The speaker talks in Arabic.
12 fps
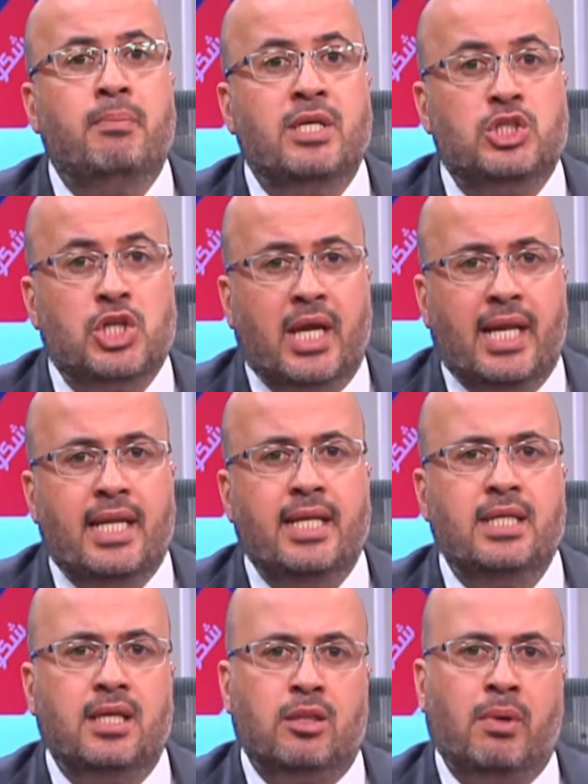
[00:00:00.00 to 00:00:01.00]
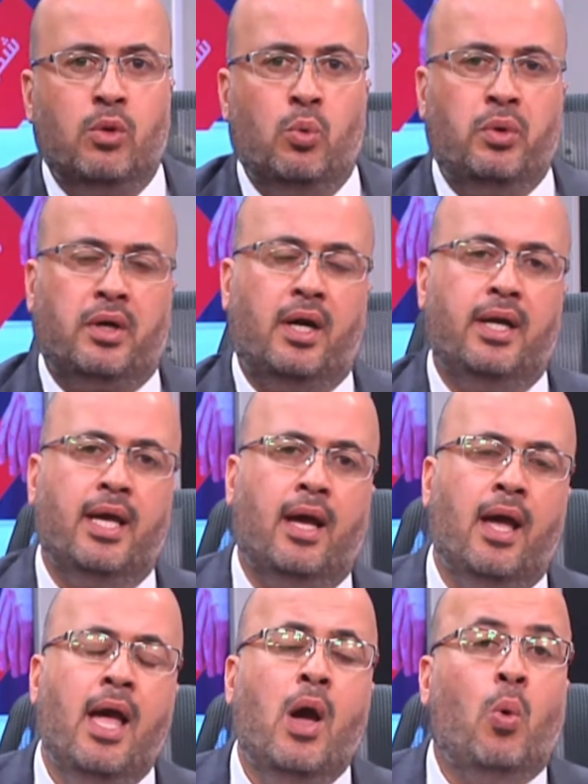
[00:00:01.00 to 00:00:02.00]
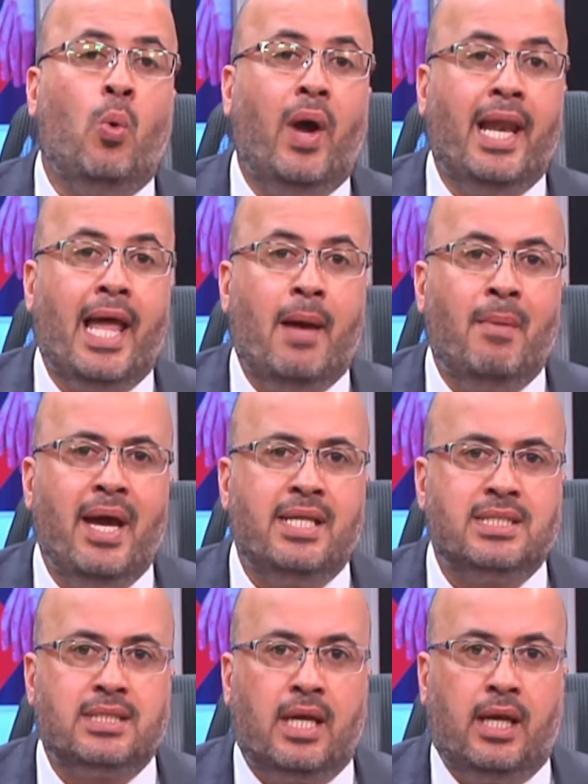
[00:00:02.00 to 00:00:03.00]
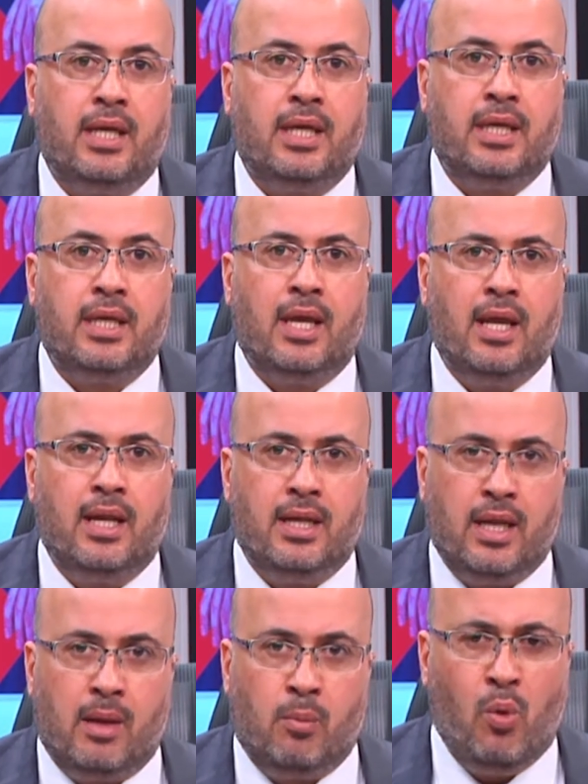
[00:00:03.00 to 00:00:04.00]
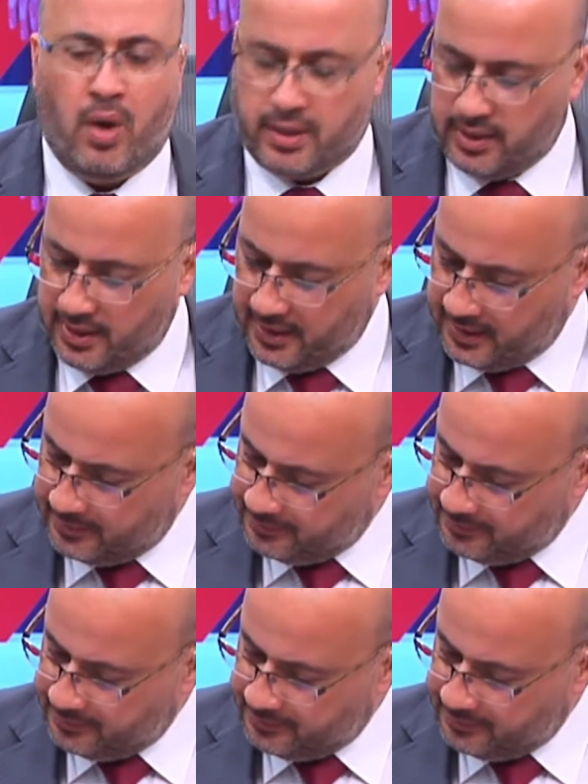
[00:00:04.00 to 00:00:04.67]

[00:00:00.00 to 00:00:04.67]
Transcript: بشكل يضمن الوقاية والأمان الصحي للمواطن